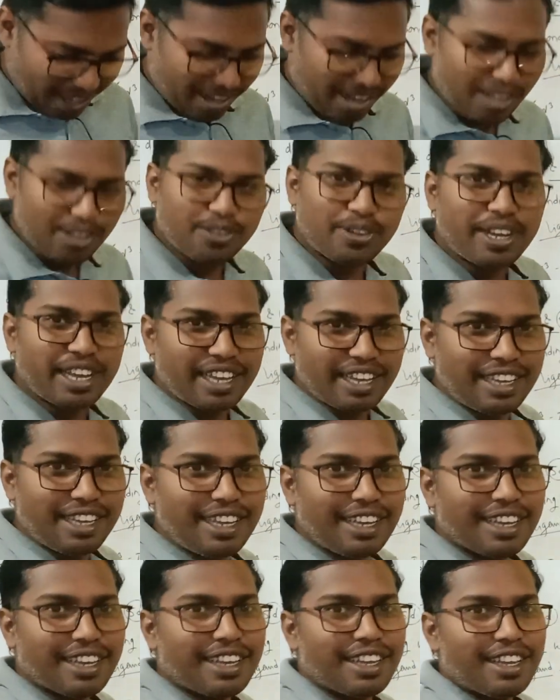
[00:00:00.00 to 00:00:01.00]
आना तो है ही
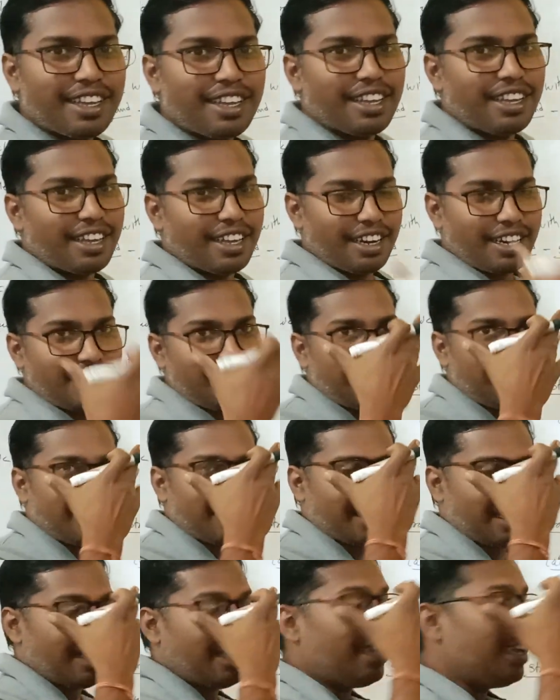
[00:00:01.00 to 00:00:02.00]
है ना जी
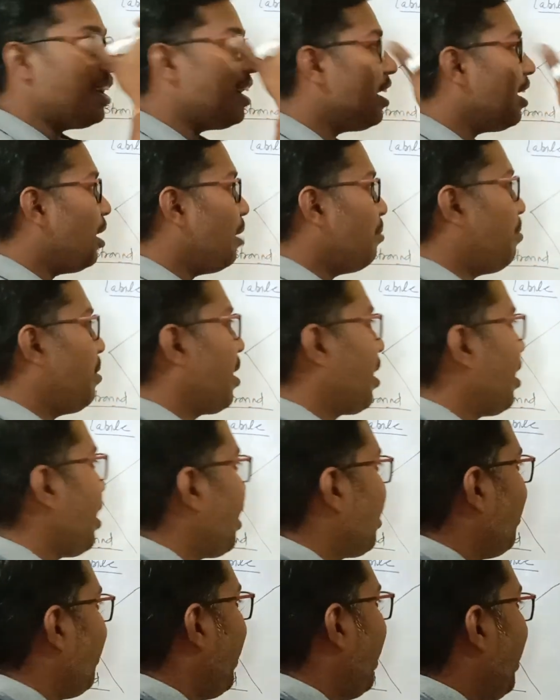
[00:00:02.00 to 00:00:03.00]

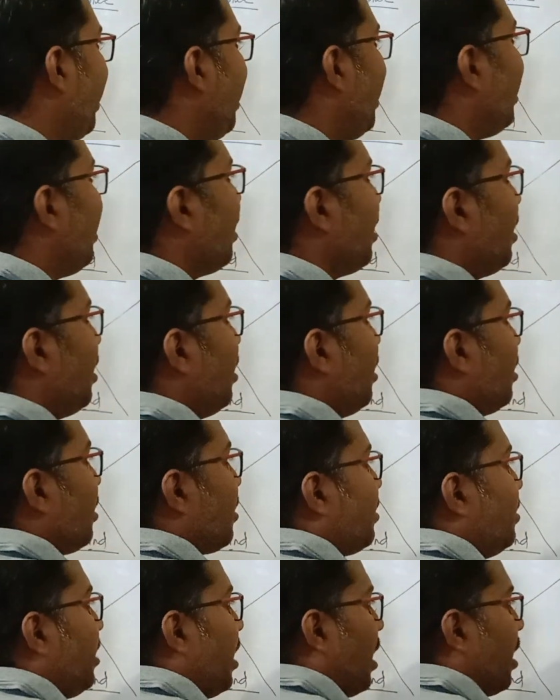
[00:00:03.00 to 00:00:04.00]
पढ़ना तो है ही
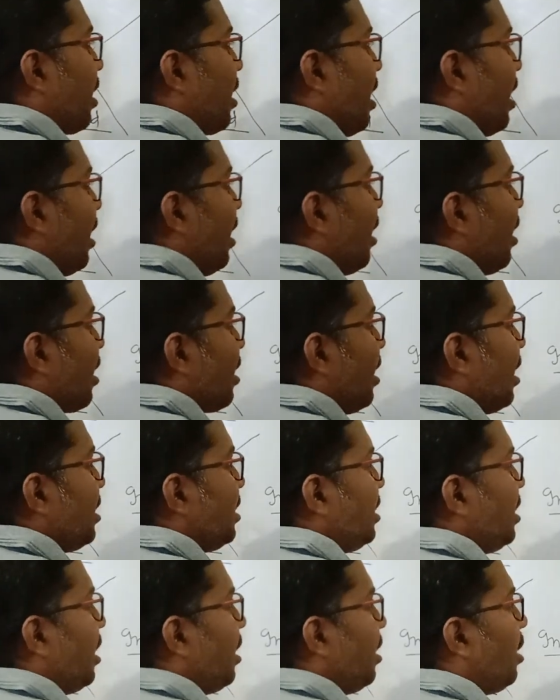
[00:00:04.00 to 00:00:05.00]
जानकारी रखना
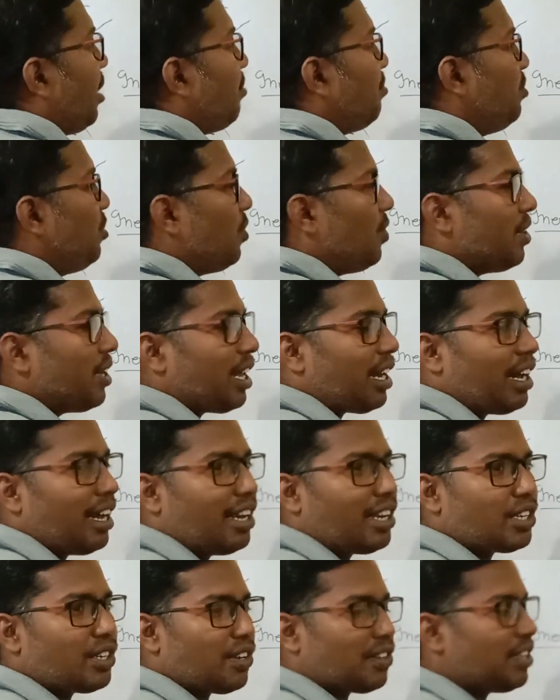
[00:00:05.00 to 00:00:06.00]
चाहिए अब जॉन टेलर
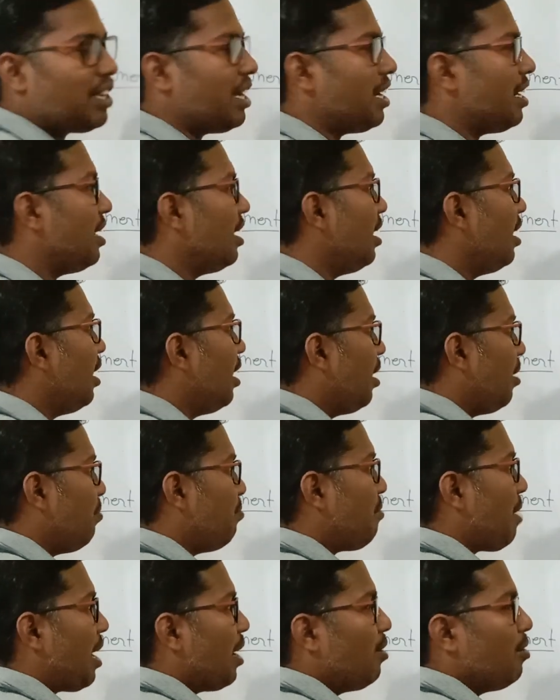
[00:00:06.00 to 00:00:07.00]
डिस्टोर्सन
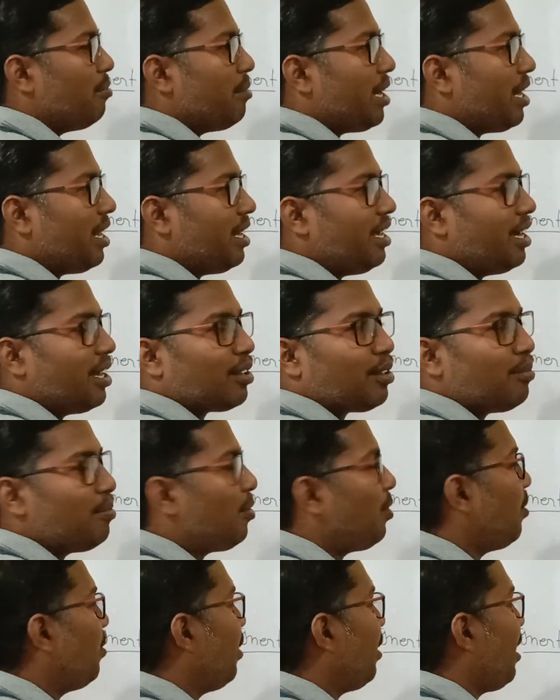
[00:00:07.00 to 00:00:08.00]
मालूम ही नहीं है
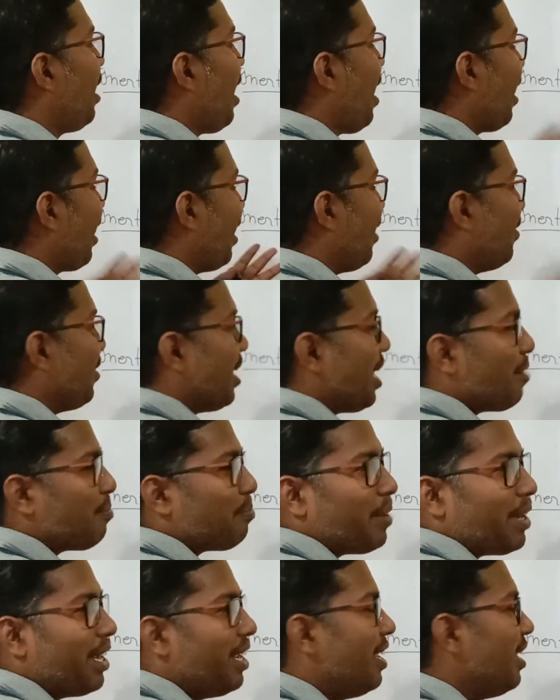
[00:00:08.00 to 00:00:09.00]
तुमको आ गए यहाँ
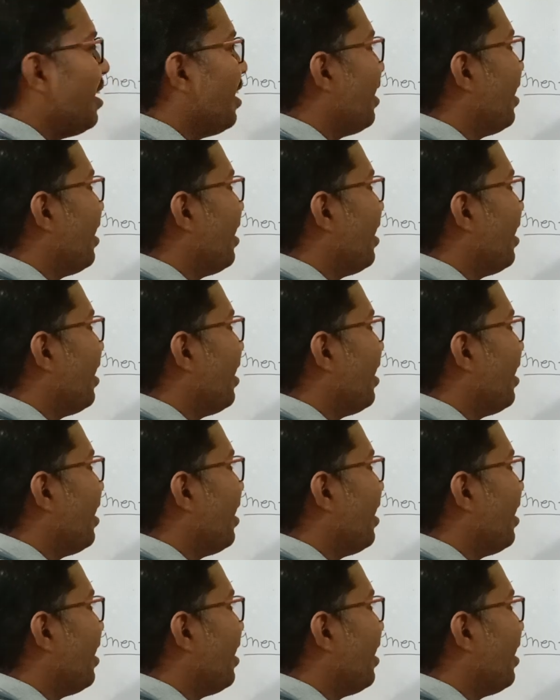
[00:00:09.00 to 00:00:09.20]
पे